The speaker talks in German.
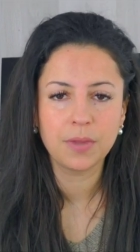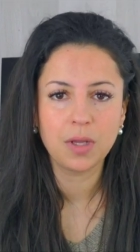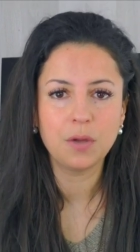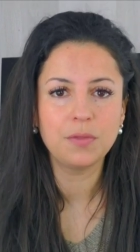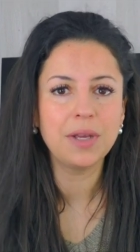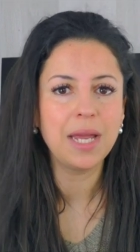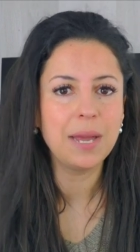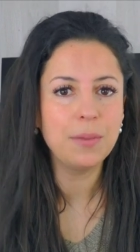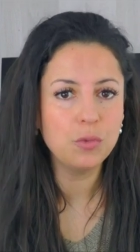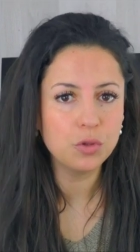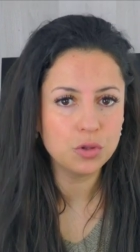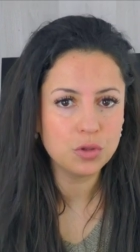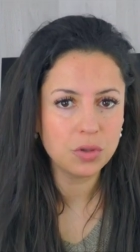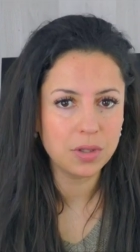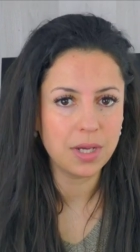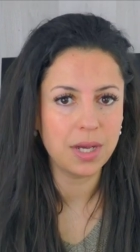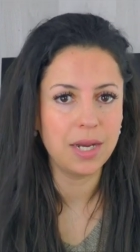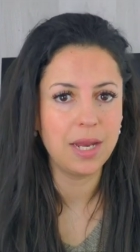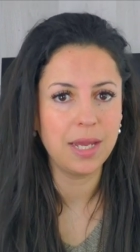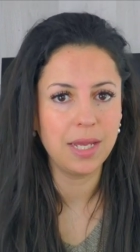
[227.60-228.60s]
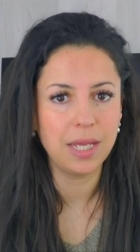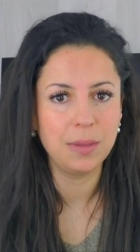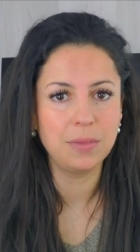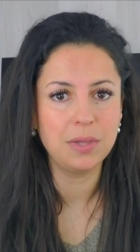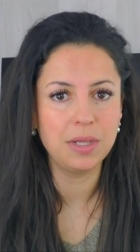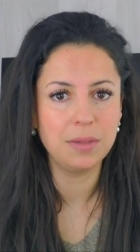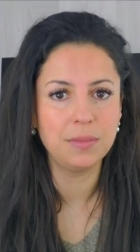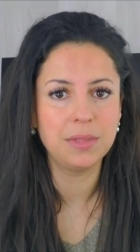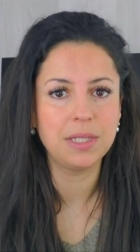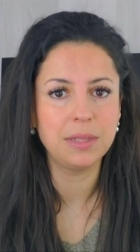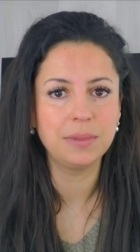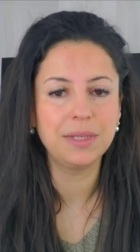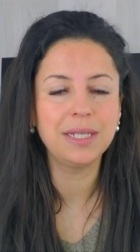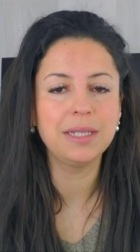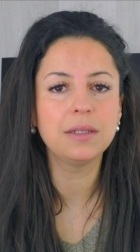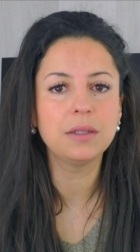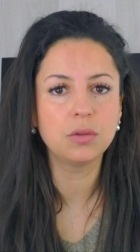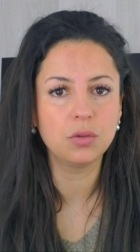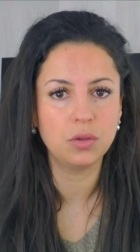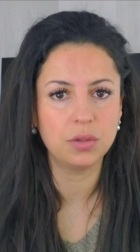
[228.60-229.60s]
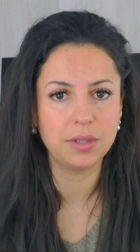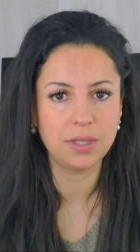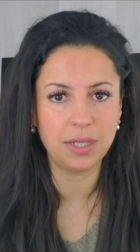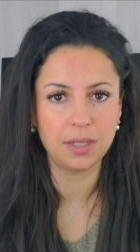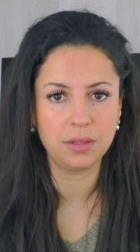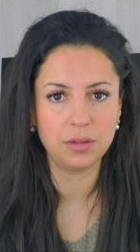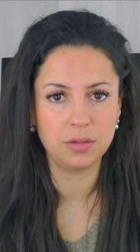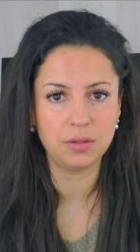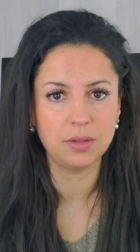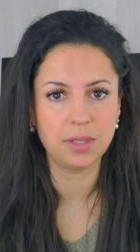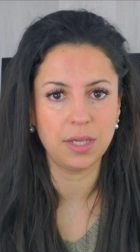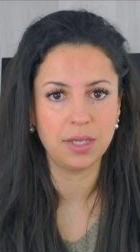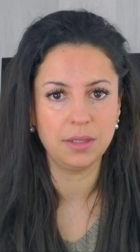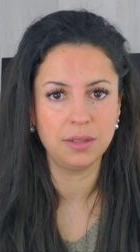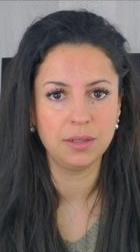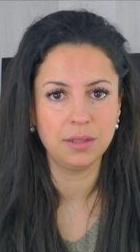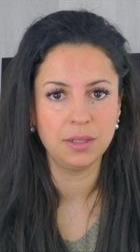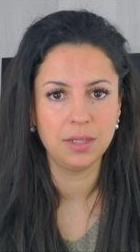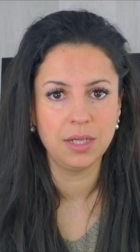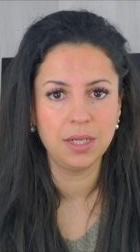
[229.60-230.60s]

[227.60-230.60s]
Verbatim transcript: auf emotionaler Ebene mit dem Kind in Kontakt zu sein